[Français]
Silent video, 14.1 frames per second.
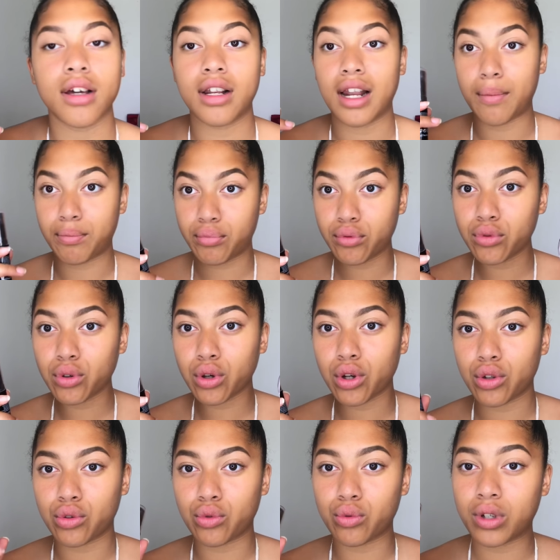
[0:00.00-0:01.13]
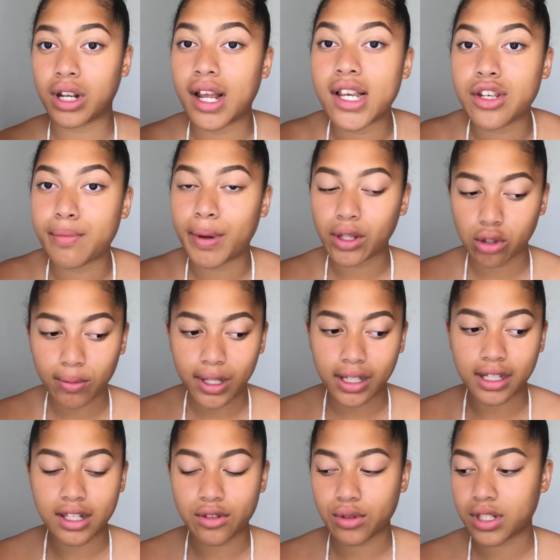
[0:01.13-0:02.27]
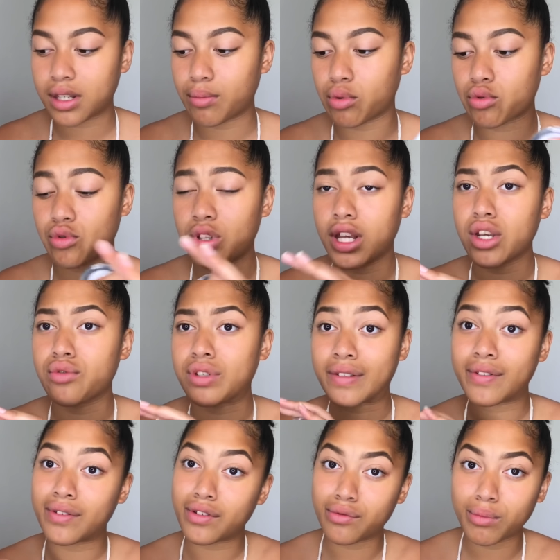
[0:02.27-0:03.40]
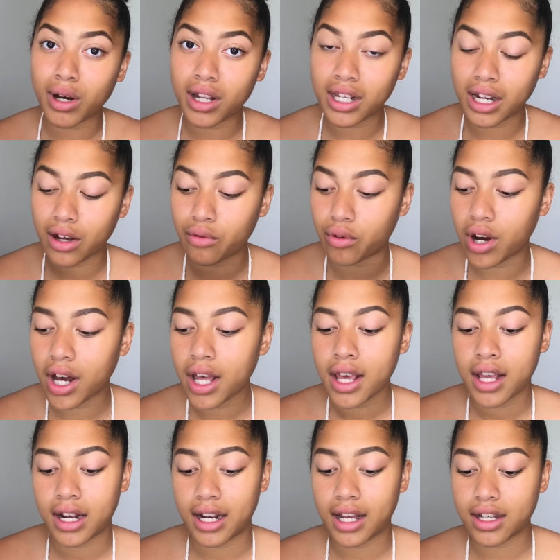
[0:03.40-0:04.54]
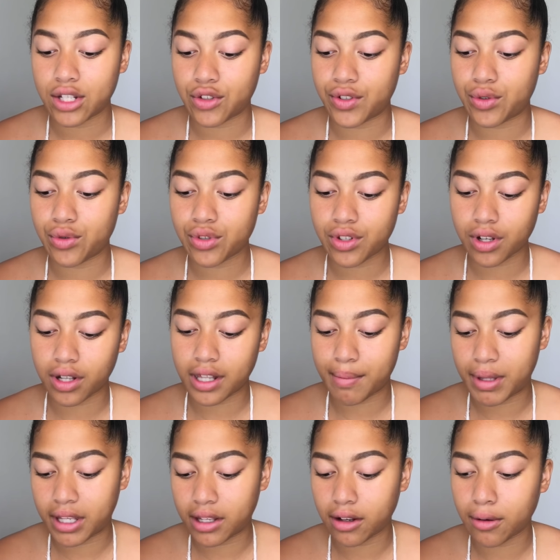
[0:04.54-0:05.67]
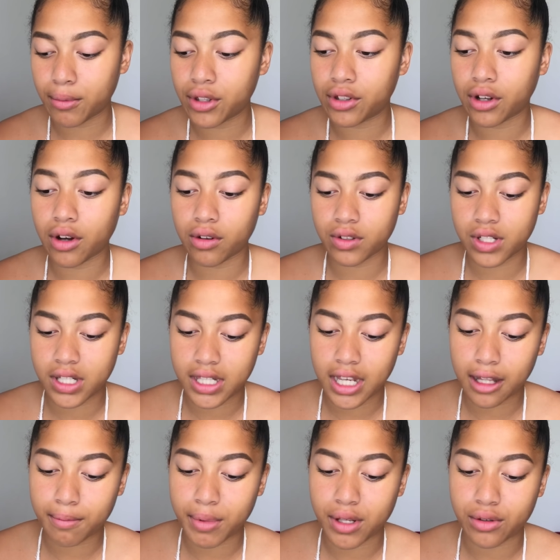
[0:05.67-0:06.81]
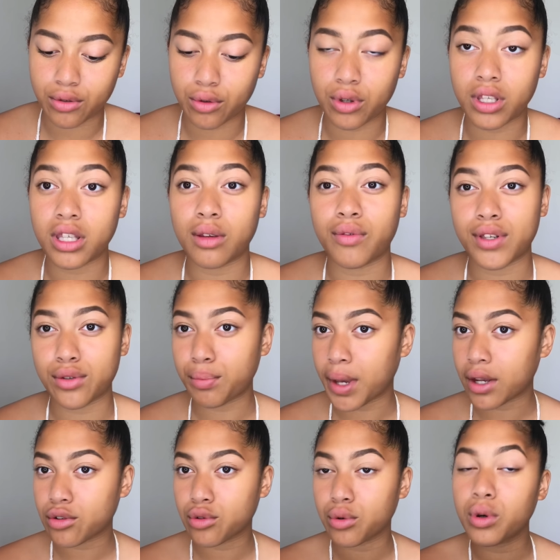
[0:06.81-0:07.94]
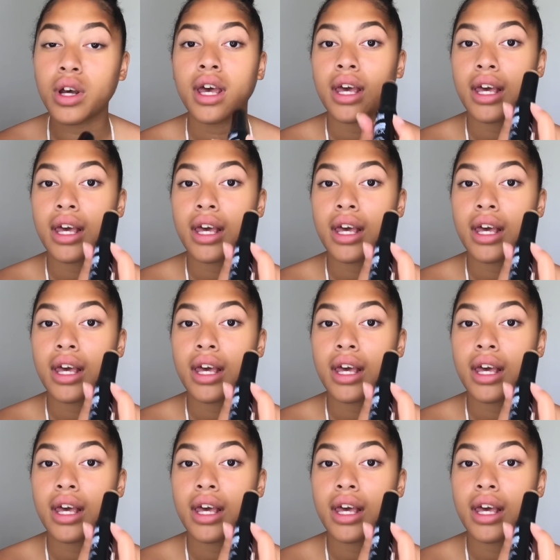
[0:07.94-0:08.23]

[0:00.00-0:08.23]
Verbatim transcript: la poudre. Donc là, j'ai pas trop m'attarder sur ces produits-là. Je vous invite vivement à aller la voir. Là, je vais juste en appliquer en mode anti-cerne parce qu'il fait super chaud